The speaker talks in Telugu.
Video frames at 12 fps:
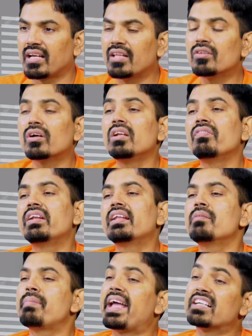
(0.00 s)
అందుకని
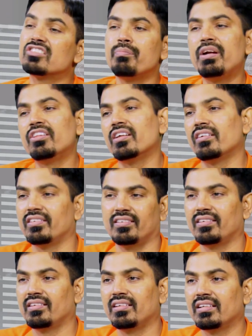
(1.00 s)
విన్నర్ని మ్యాక్సిమం పిండుతారు
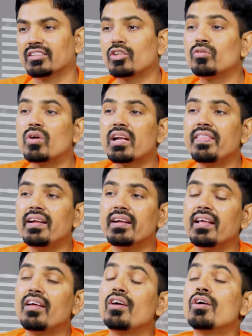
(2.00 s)
తద్వారా
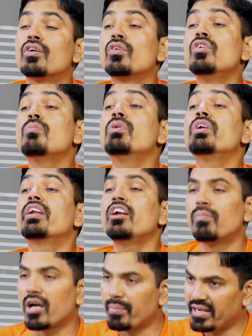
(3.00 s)
ఏంటంటే రెండు మూడు ట్రేడ్లు
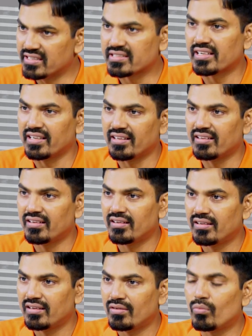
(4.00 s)
ఫ్లాప్ అయినా సరే
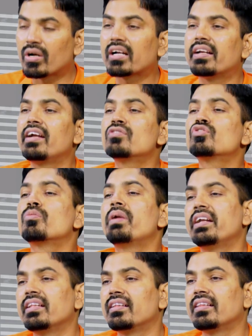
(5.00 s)
ఒక్క ట్రేడ్ సూపర్
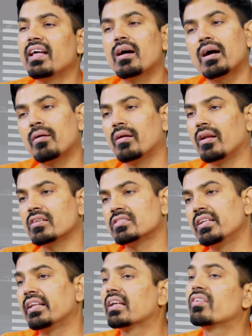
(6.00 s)
హిట్ అయితే ఆ లాస్
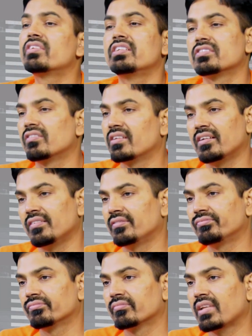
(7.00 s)
అన్ని రికవర్ చేసుకుంటారు
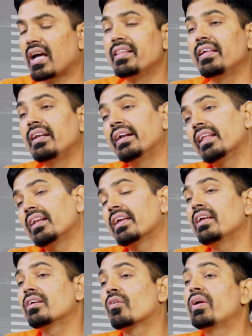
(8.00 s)
అది రిటైల్కి
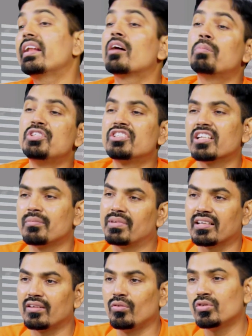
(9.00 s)
కొయిట్ ఆపోజిట్ అనమాట
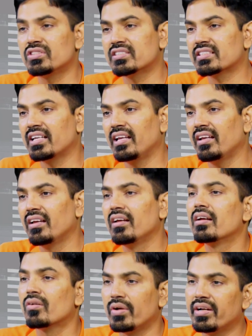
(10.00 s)
లూజర్స్కి
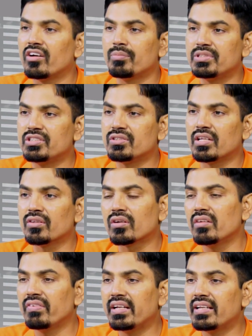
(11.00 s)
కొయిట్ ఆపోజిట్
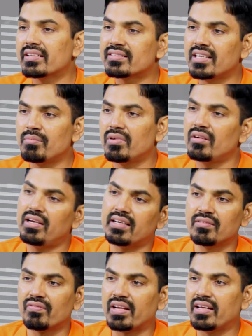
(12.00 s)
అందుకని విన్నర్స్నేమో లెట్
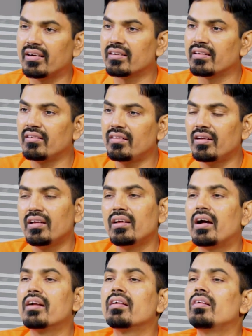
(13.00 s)
దమ్ ప్లై అంటారు
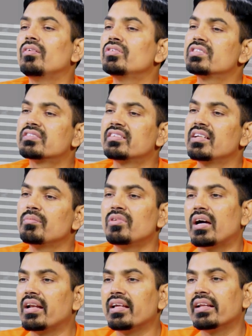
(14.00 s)
అంటే లూజర్స్నేమో
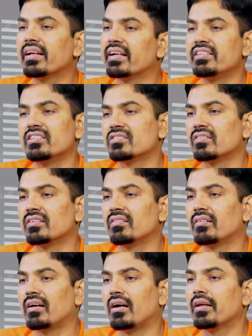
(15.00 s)
అర్లీగానే కట్ చేస్తుంటారు
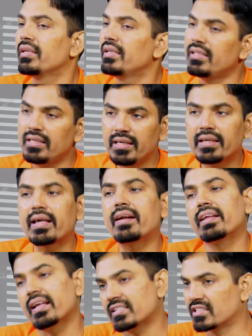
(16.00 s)
ఇది ఈ
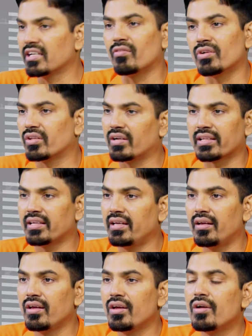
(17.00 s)
క్యారెక్టర్ ఖచ్చితంగా ఉంటుంది వాళ్ళకి
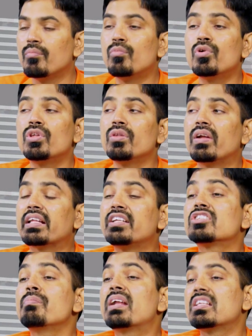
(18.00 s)
మూడోది వాళ్ళకి
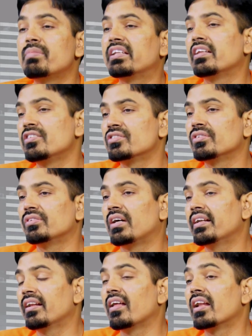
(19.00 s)
రిస్క్ మేనేజ్మెంట్ తెలుసు
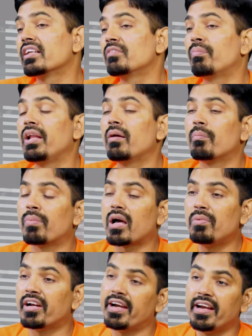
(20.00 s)
అంటే నాలుగైదు ప్లే
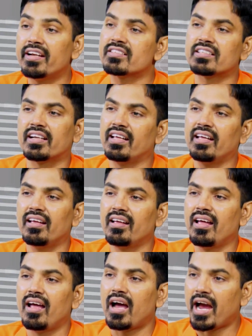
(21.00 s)
ఫ్లాపులు ట్రేడ్ అయినా సరే
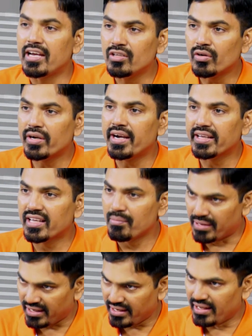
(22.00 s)
ఐదో ట్రేడ్కి
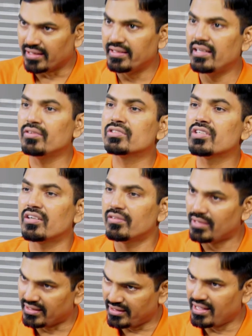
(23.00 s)
మళ్ళీ అదే ఉత్సాహం
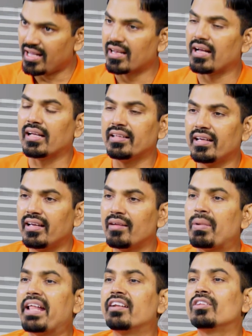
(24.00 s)
అదే అదే
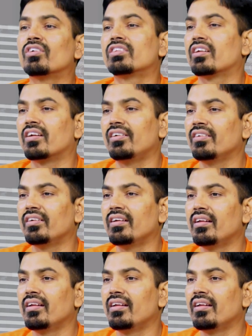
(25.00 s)
ప్లానింగ్తో వస్తారు వాళ్ళు